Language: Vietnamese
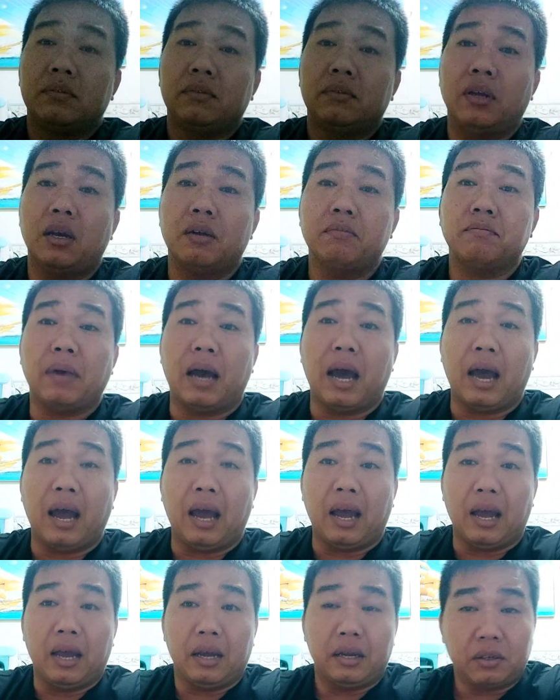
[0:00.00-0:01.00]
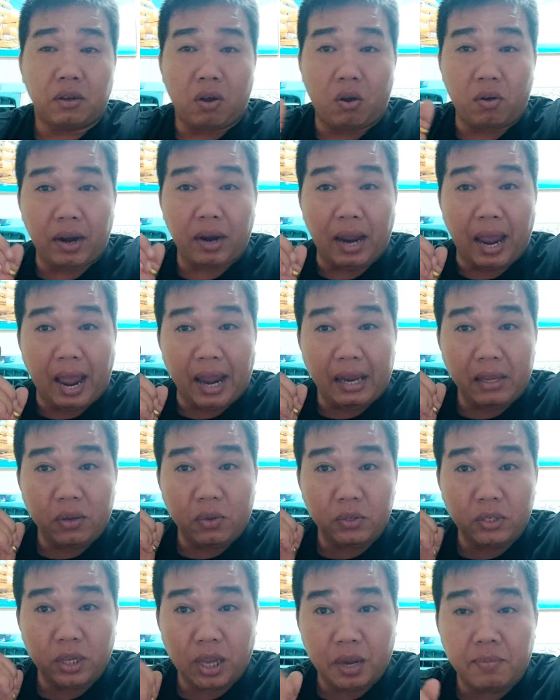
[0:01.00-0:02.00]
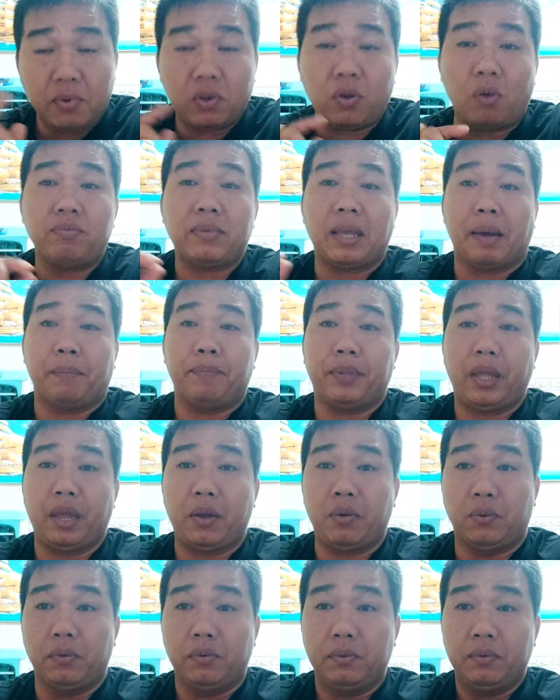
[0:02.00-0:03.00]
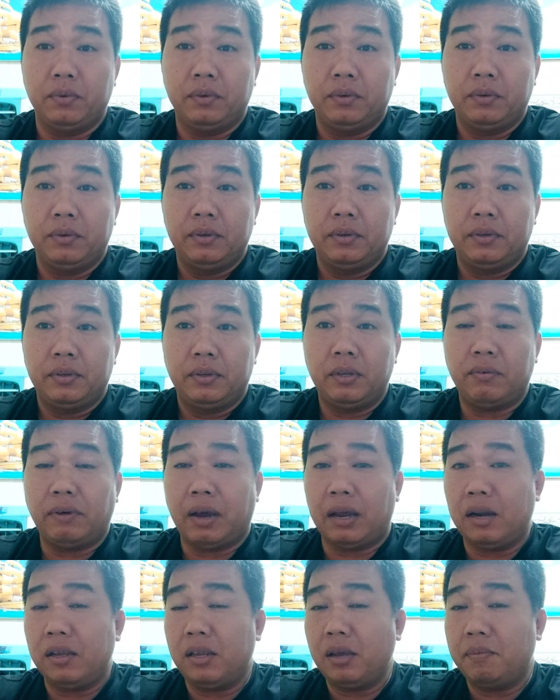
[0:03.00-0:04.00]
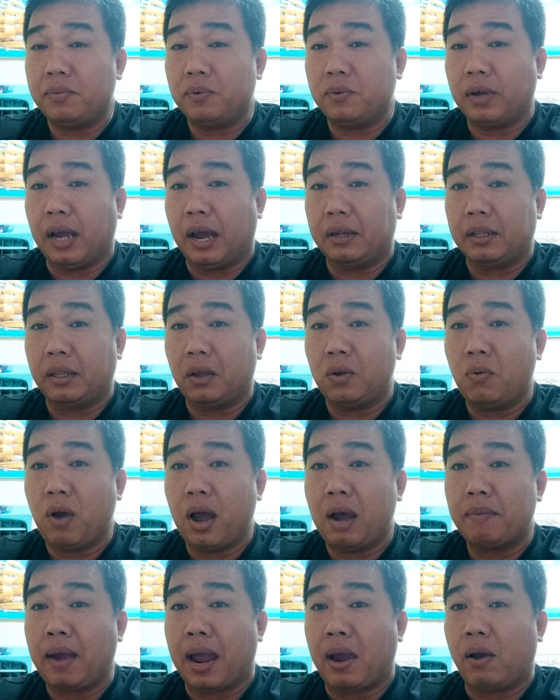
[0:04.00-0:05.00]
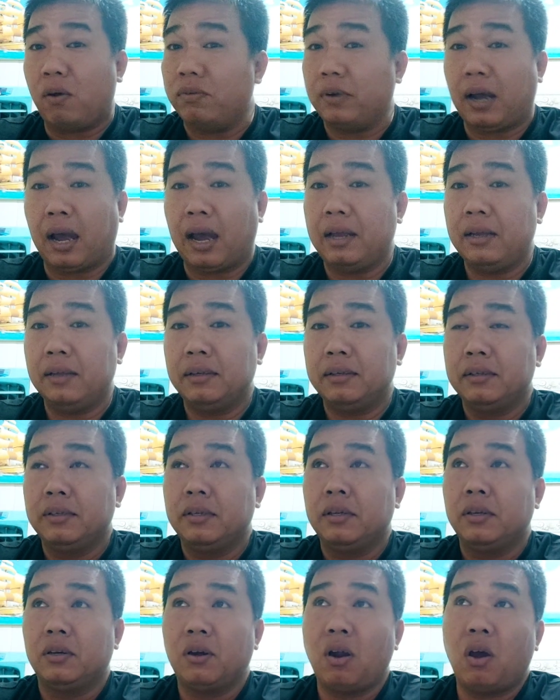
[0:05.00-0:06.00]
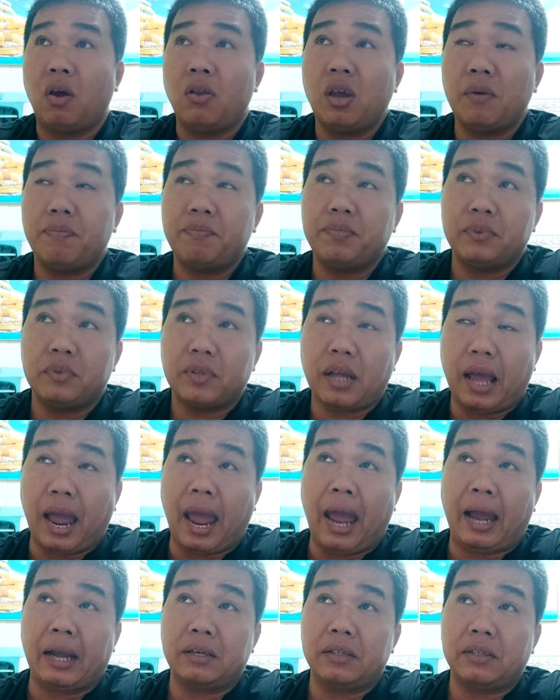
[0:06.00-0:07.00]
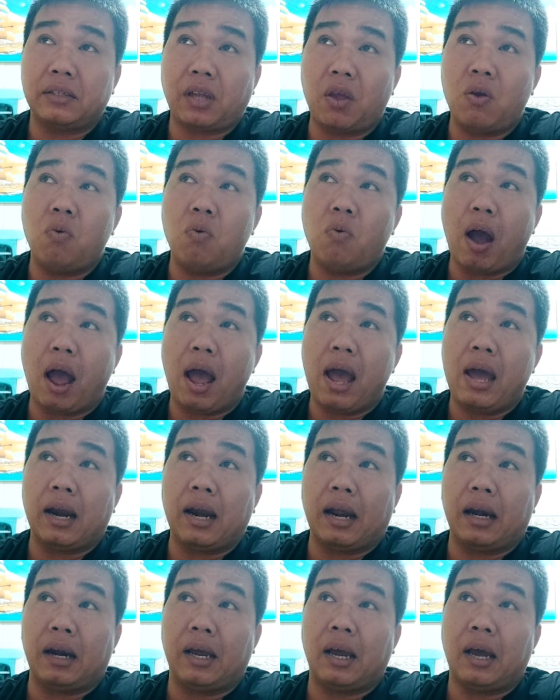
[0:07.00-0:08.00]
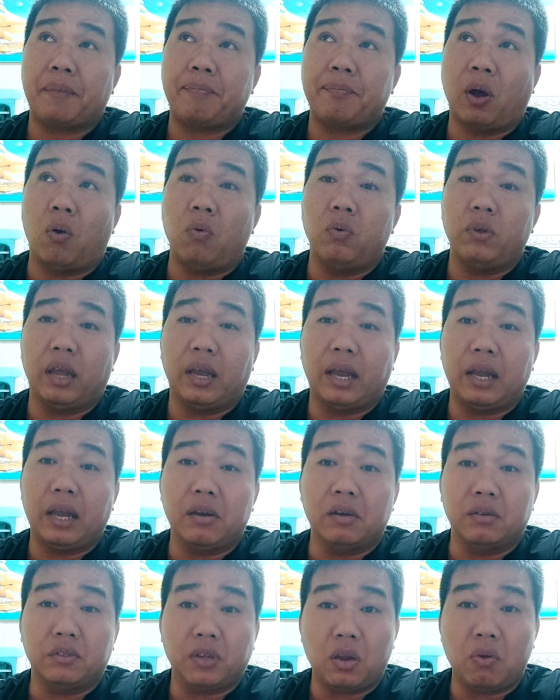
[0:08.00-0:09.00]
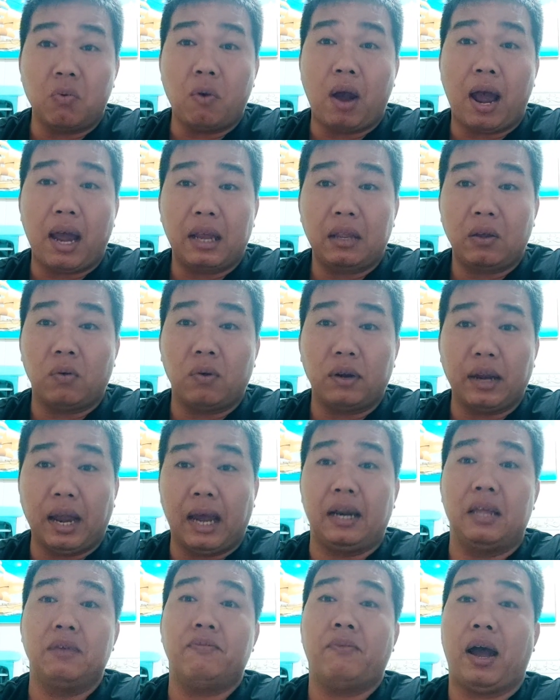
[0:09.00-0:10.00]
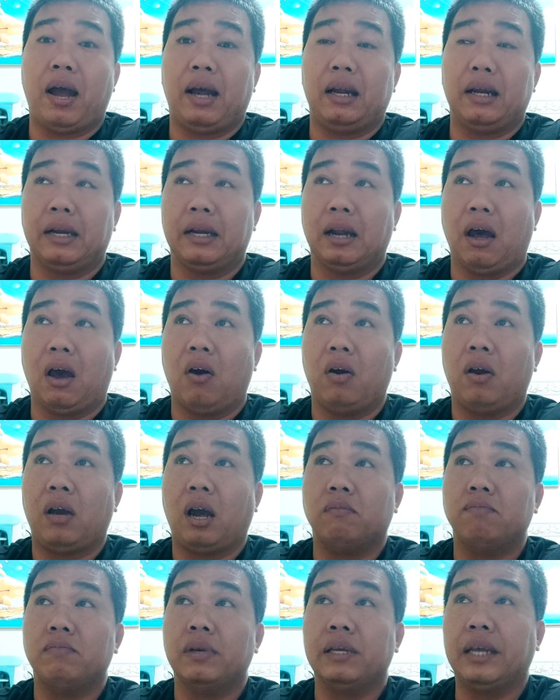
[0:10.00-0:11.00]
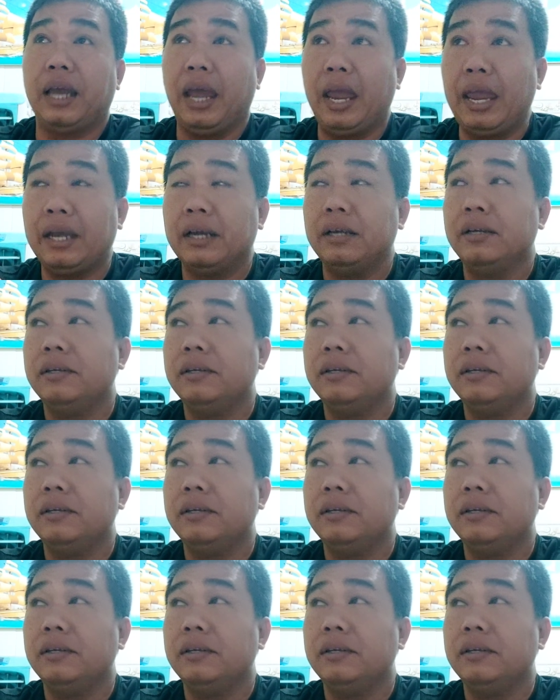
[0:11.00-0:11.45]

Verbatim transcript: nhưng mà con gà ăn chuối xiêm nó cũng chậm tiêu chứ phải nó giúp con gà tiêu quá mau không phải nó giúp ăn tiêu quá là nó hấp thụ về cái đường tiêu quá cho con gà đi phân này nọ nó không bị kiết